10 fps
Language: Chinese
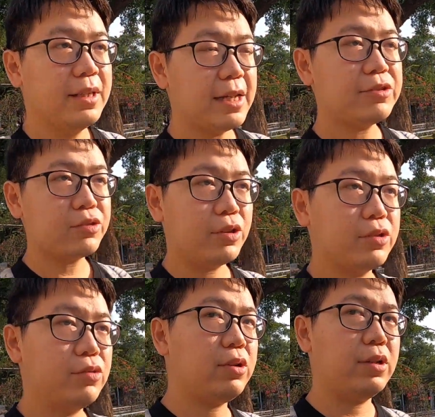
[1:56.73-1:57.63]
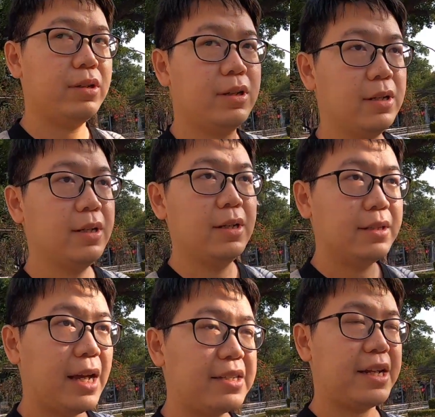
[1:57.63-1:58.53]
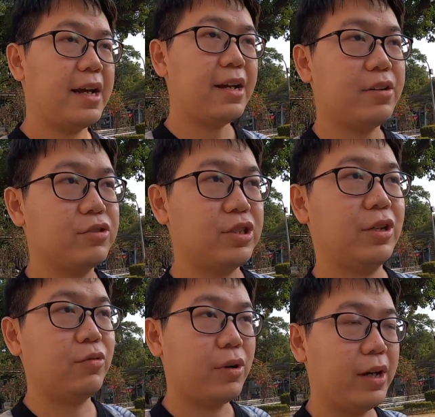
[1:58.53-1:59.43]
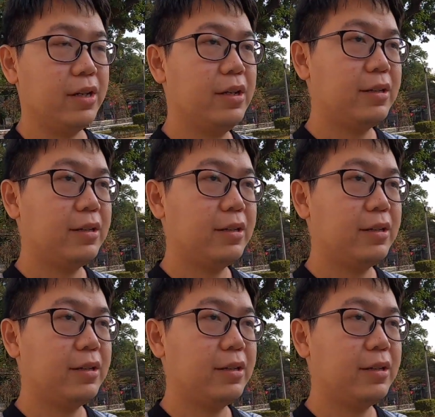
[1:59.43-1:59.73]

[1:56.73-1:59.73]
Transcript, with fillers: 他就觉得说，他想要成为